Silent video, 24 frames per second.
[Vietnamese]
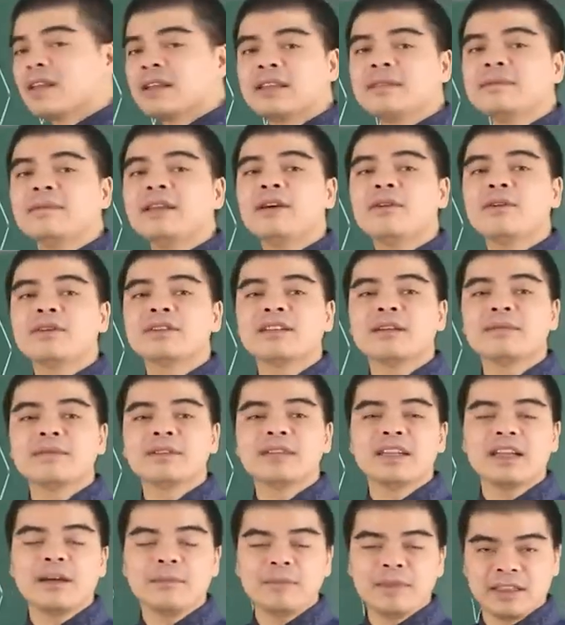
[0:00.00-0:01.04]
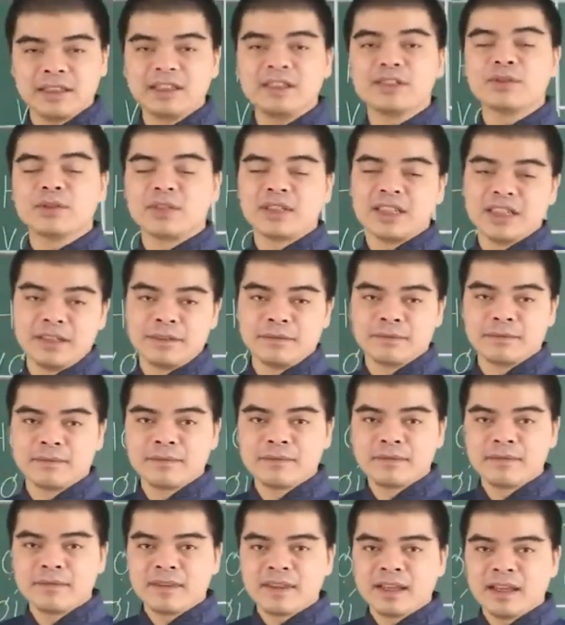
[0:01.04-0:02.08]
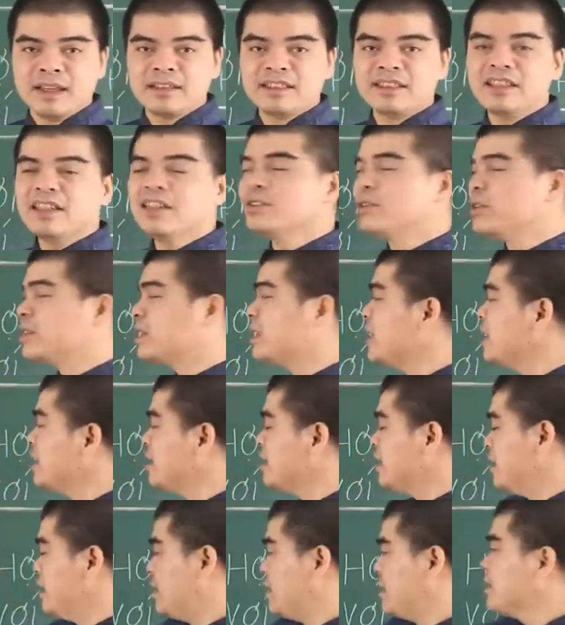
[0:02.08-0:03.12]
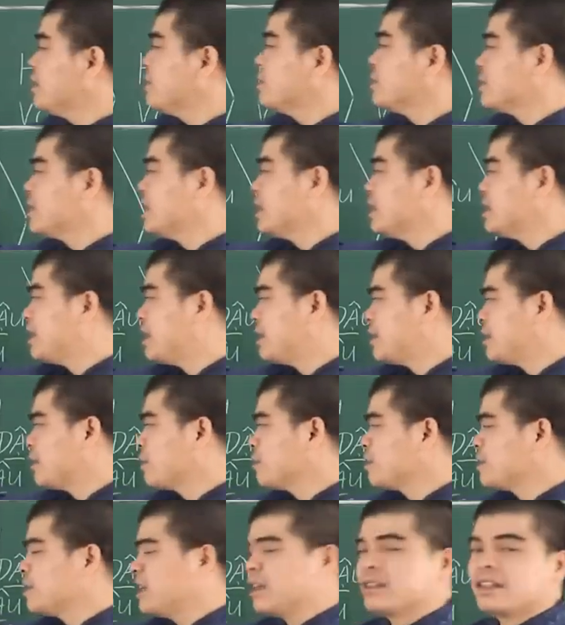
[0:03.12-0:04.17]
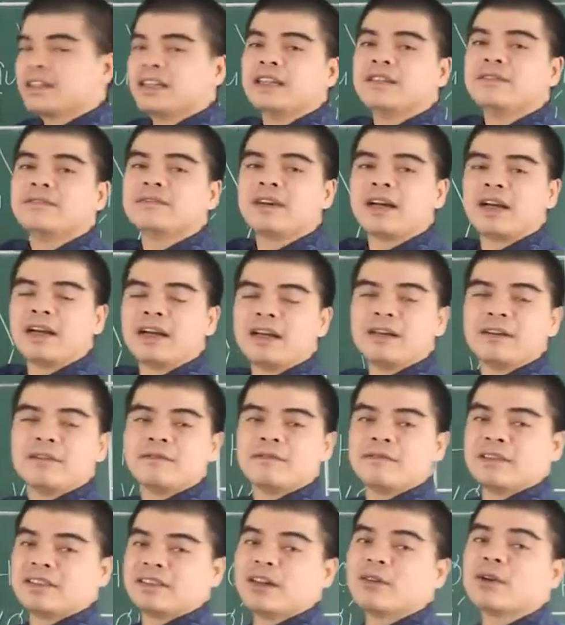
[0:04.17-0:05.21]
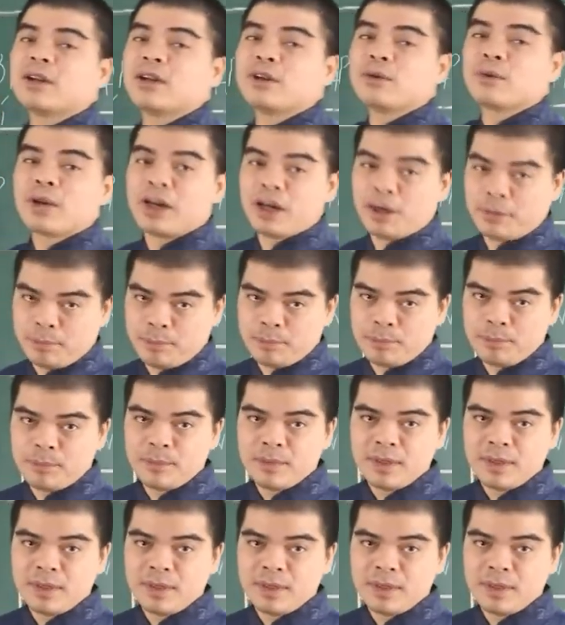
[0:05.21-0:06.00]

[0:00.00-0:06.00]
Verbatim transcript: tiếp theo con giáp thứ năm là những người tuổi thìn những người tuổi thìn ấy những người tuổi thìn này được cục diện là thìn và và dậu là lục hợp